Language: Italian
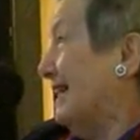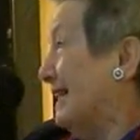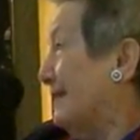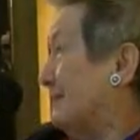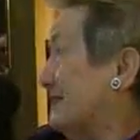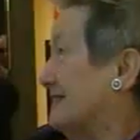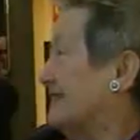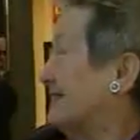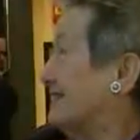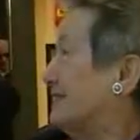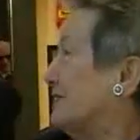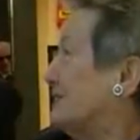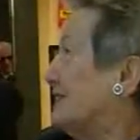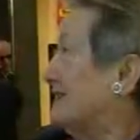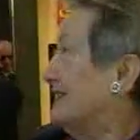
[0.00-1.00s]
la
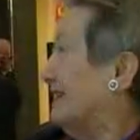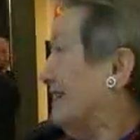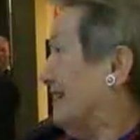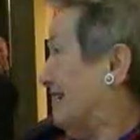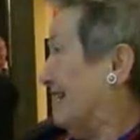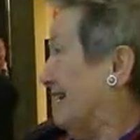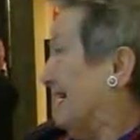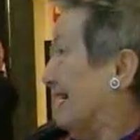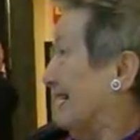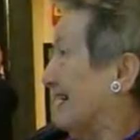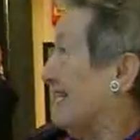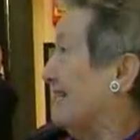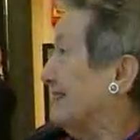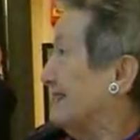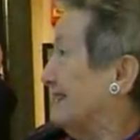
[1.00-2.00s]
presentazione del
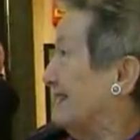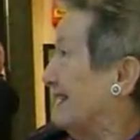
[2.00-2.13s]
grande,